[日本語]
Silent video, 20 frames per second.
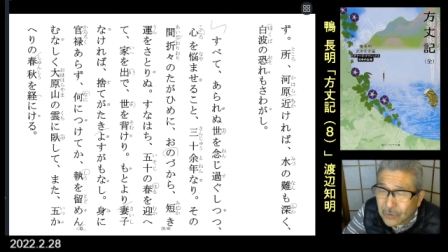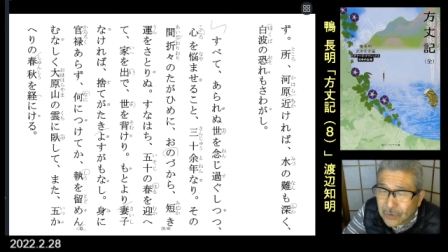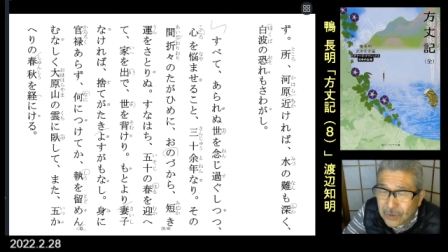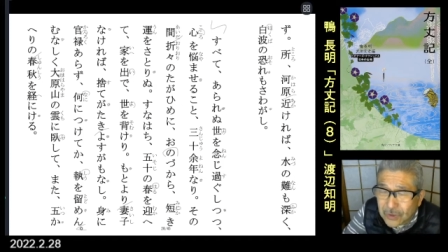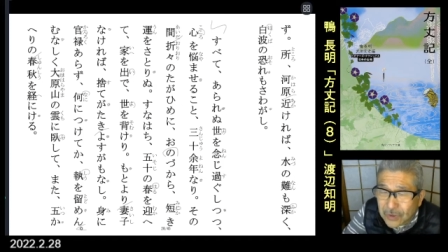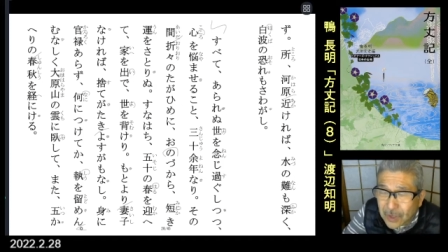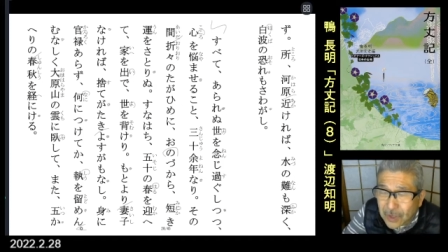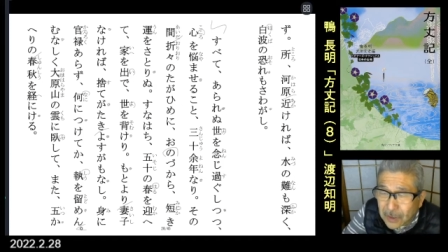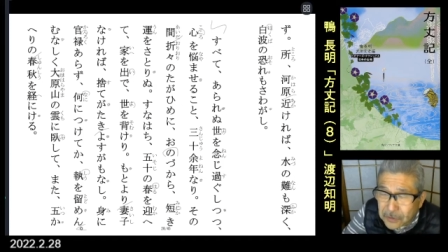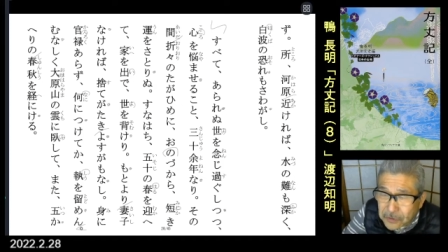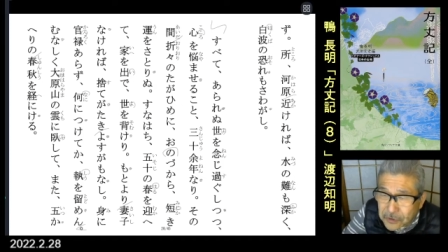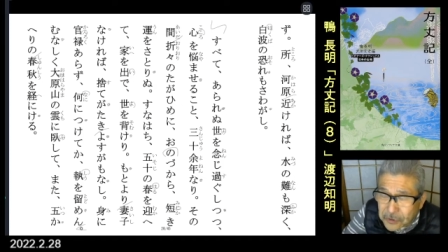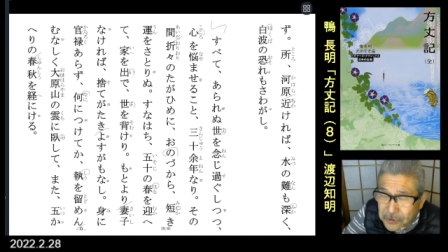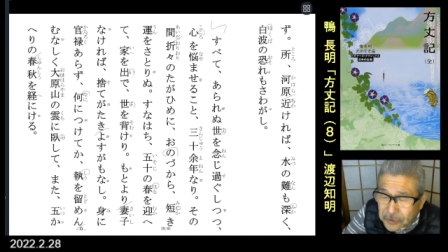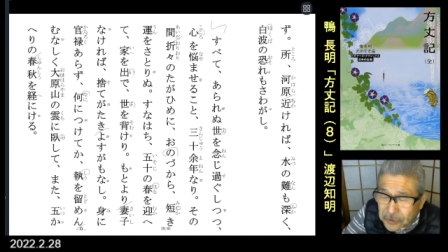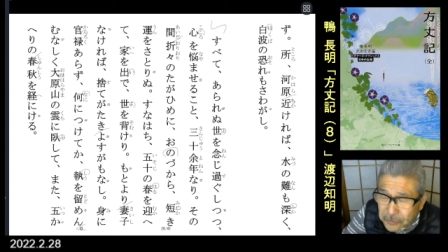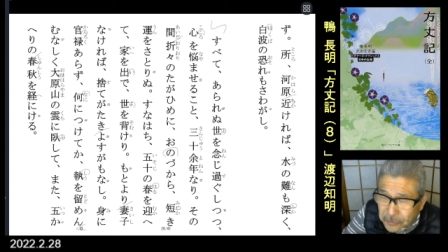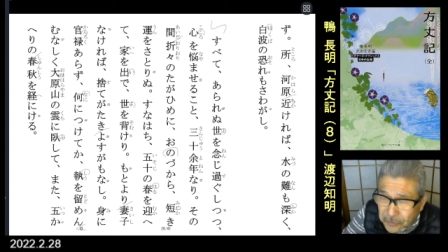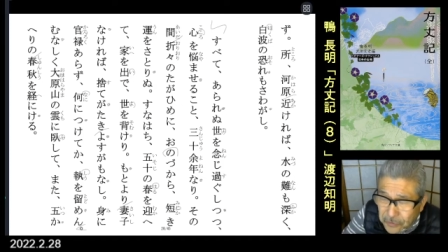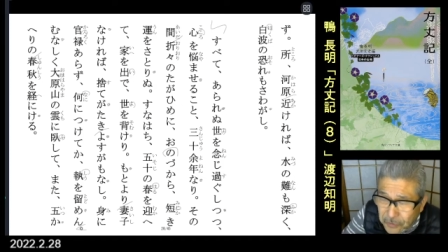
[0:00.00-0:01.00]

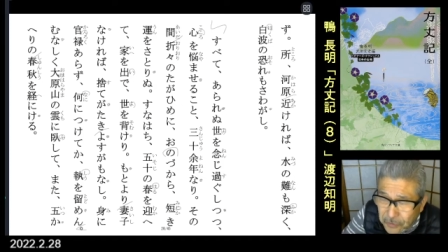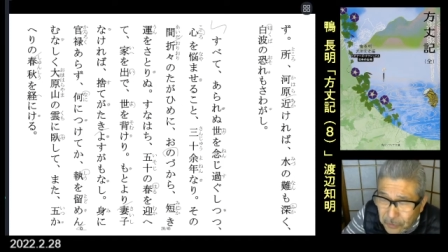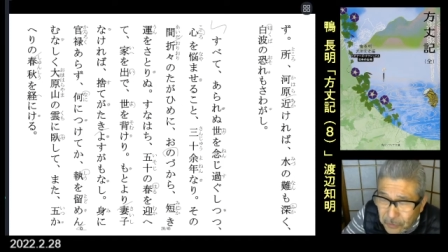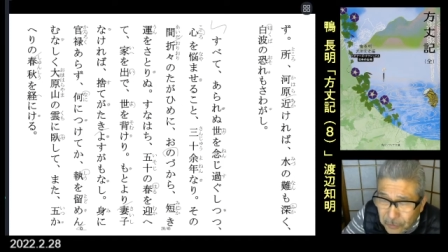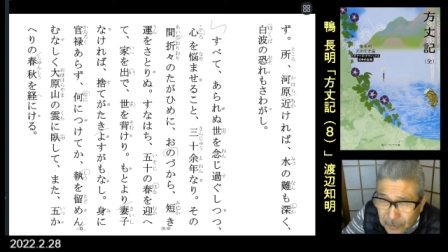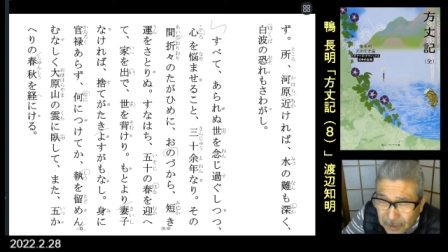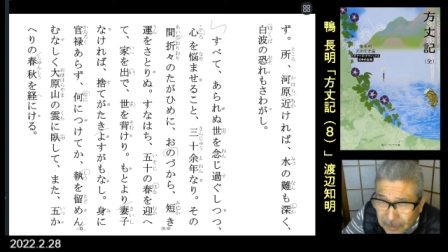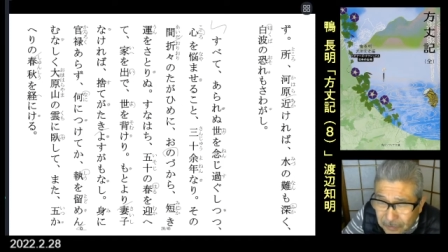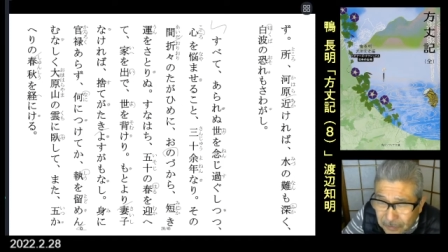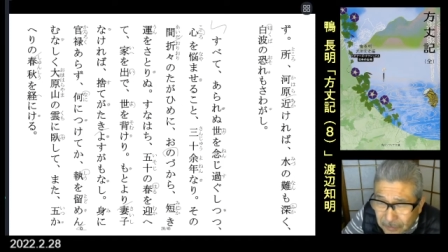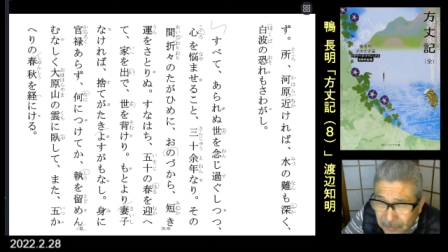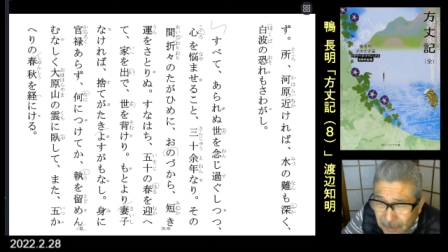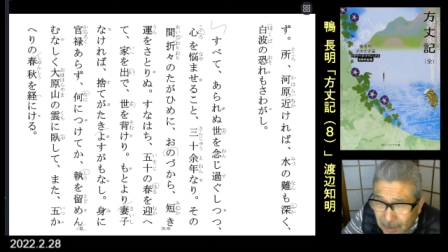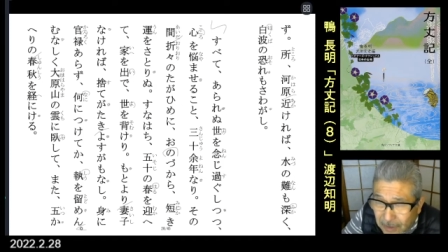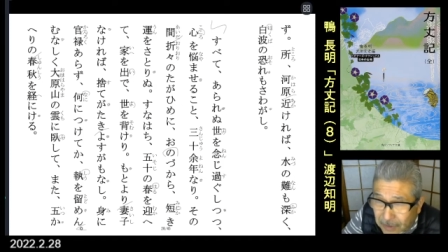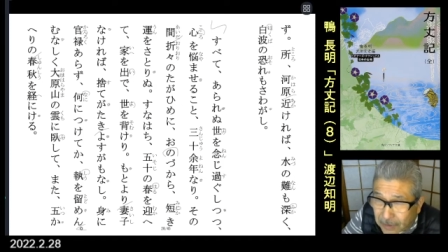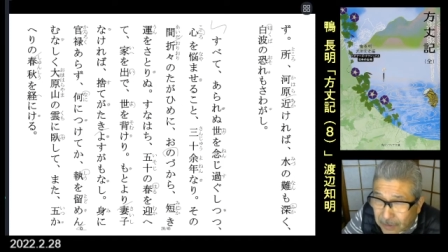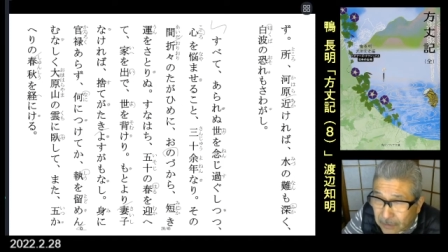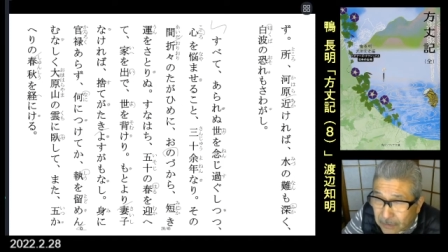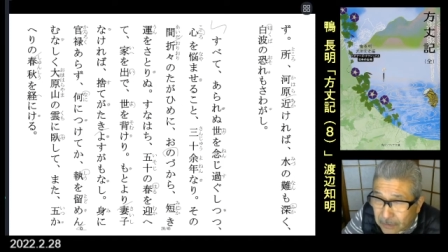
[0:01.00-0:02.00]
34年な
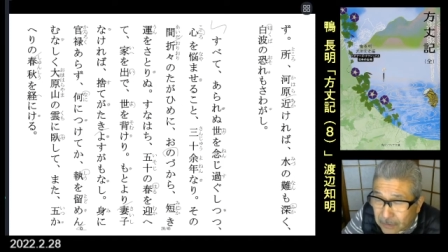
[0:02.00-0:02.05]
り